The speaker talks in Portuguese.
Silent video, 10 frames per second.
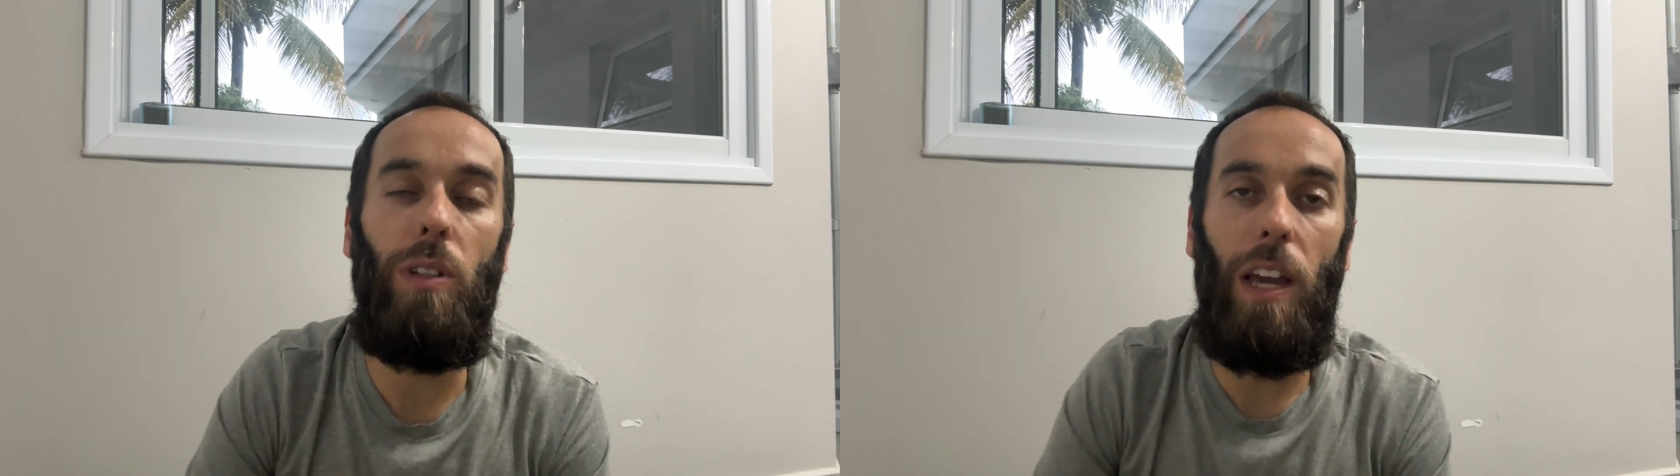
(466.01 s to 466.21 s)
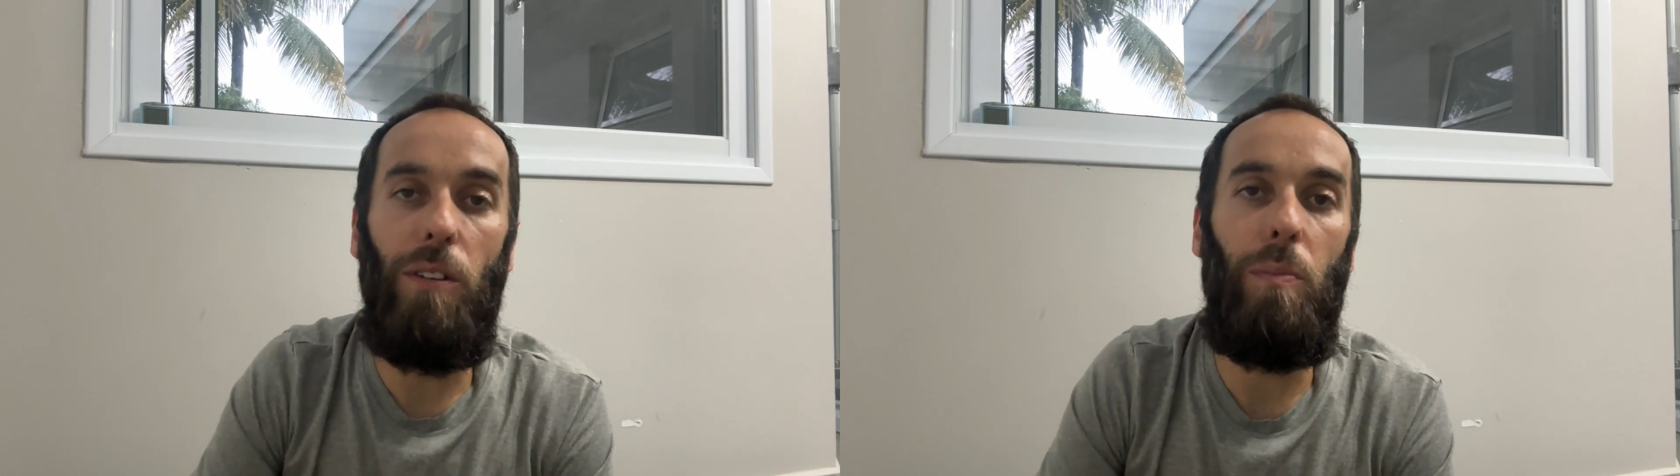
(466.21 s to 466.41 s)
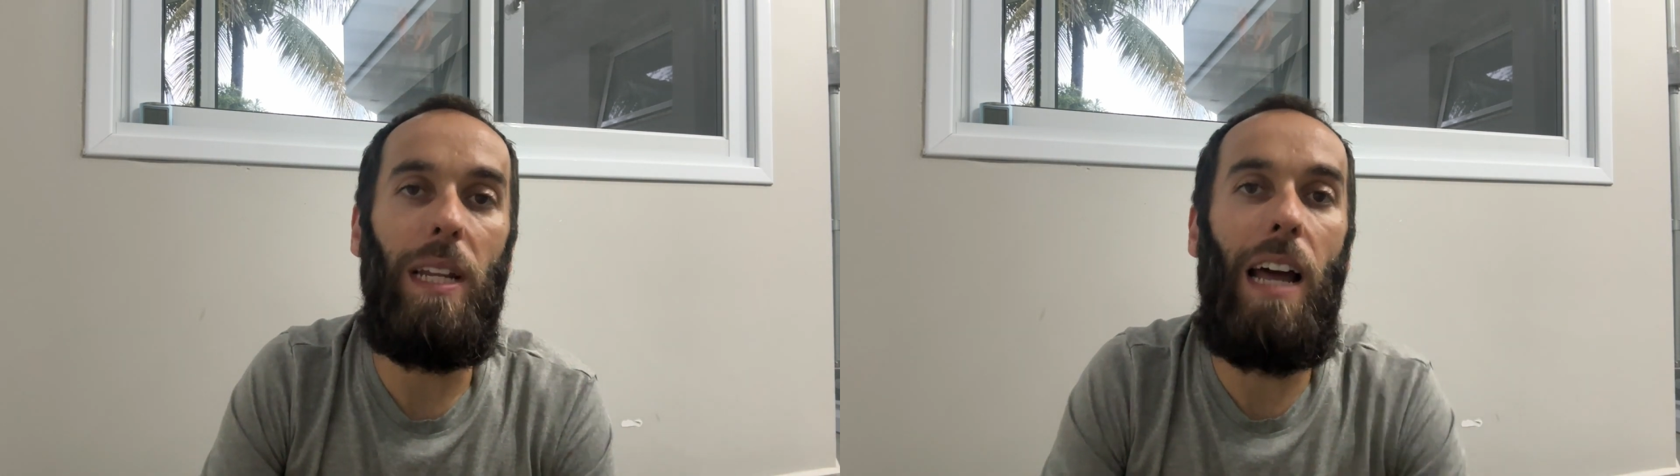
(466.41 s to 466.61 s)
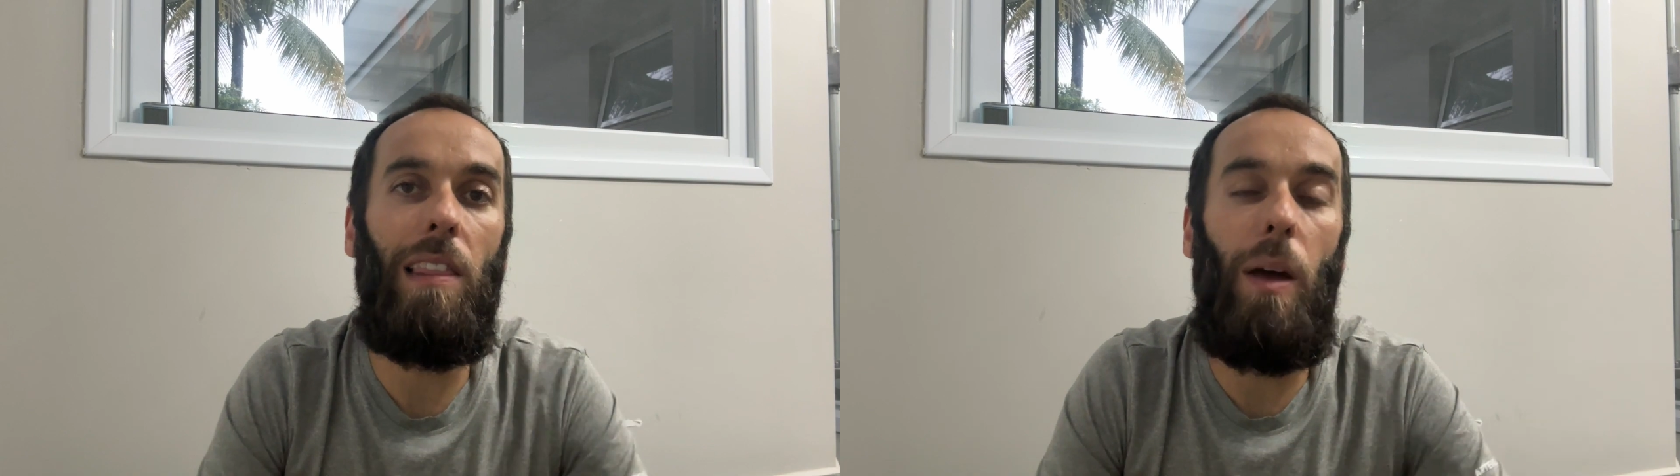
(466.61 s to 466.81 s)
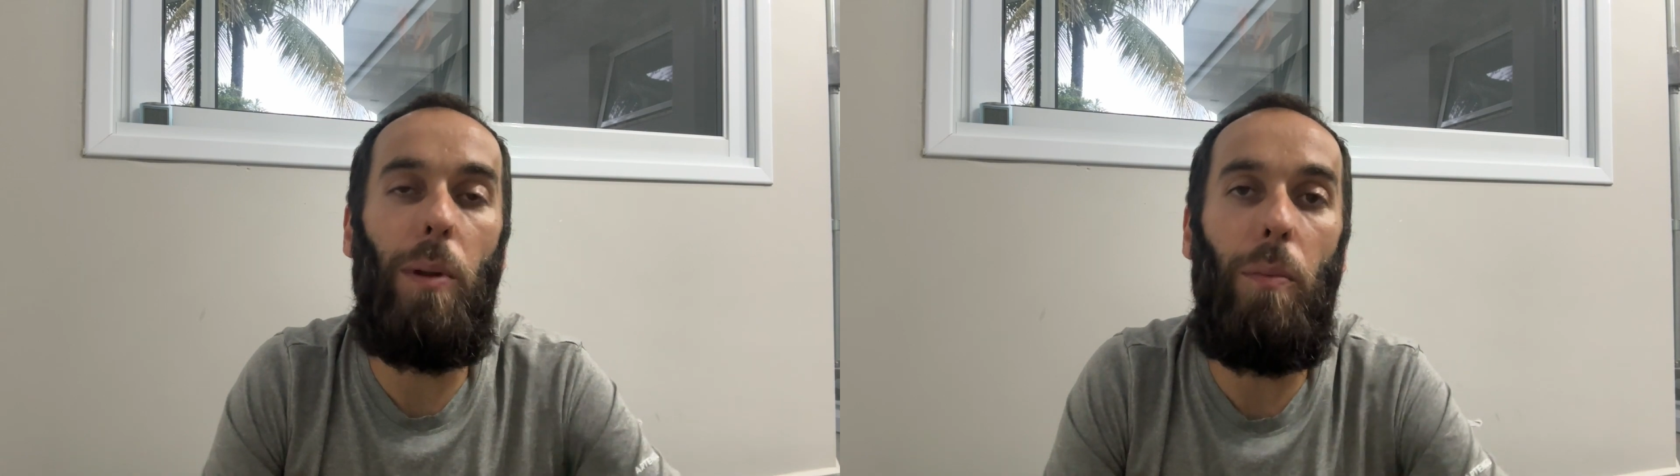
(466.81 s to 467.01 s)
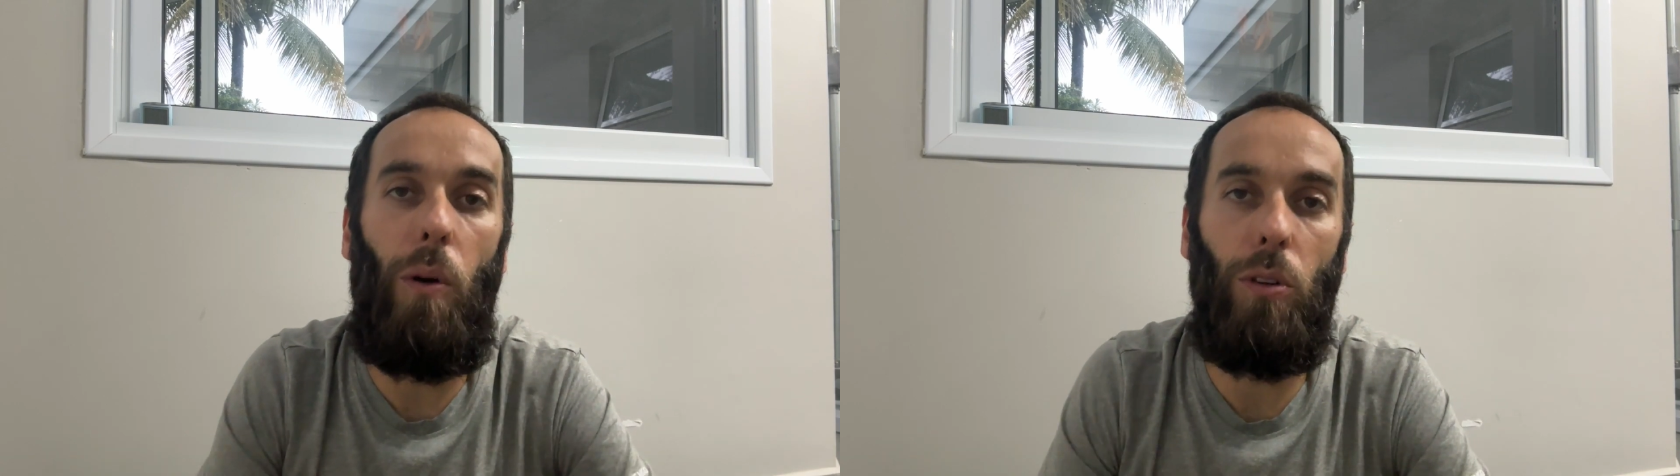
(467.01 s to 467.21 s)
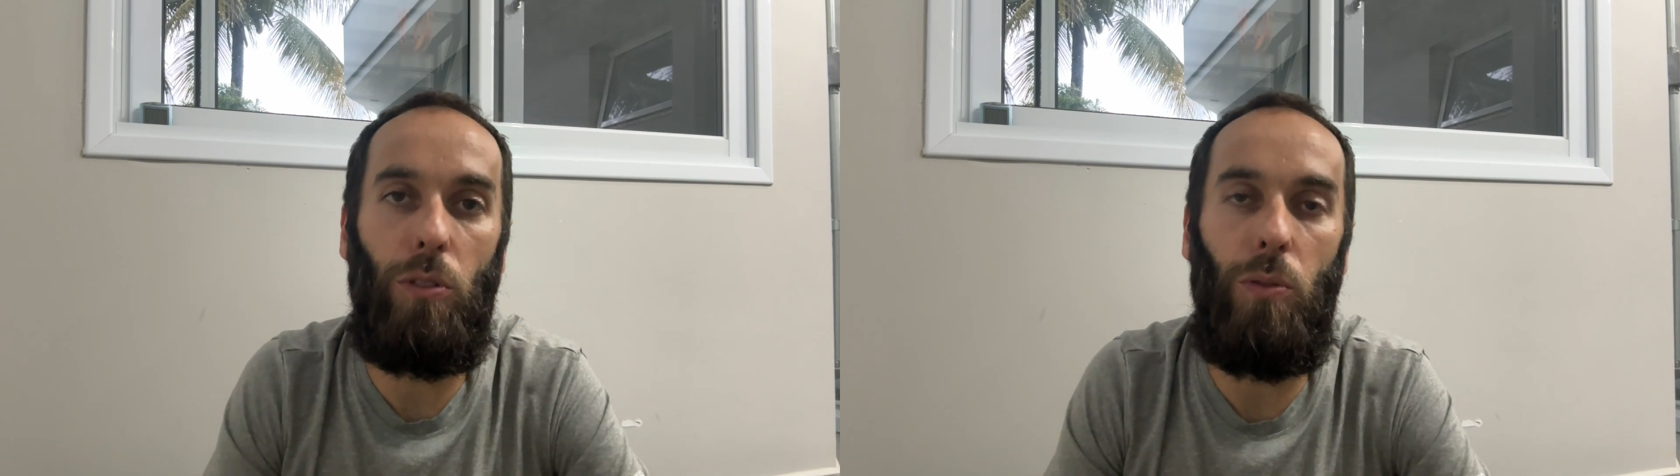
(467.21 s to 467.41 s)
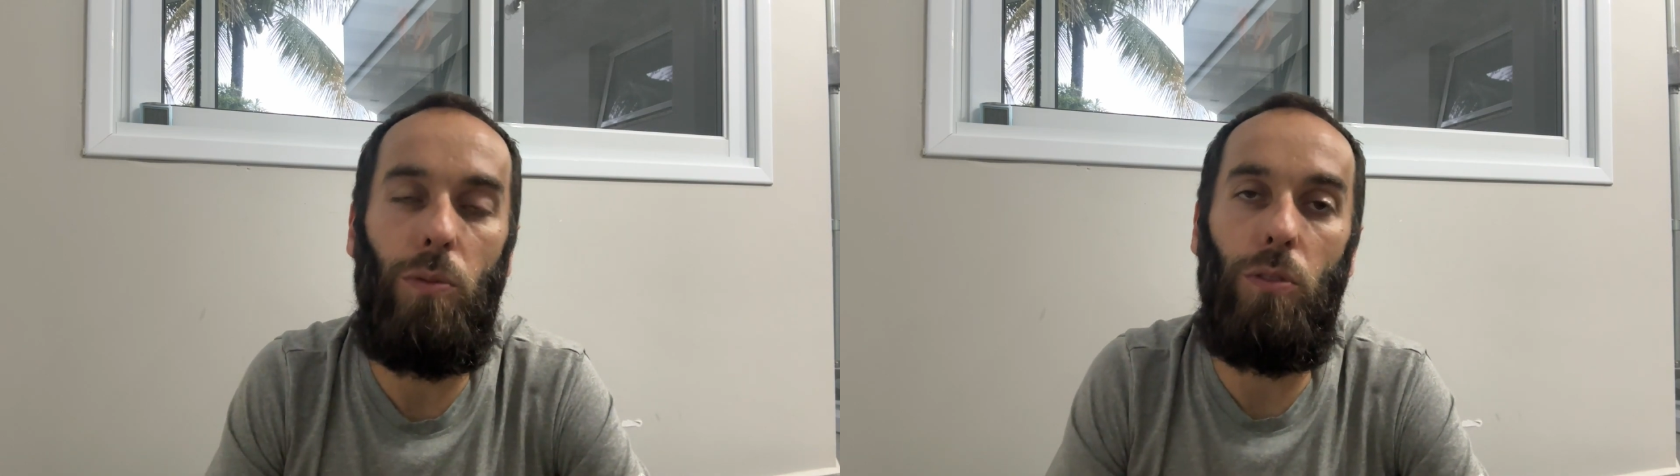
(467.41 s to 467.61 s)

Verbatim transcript: que é o esperado lá para Boston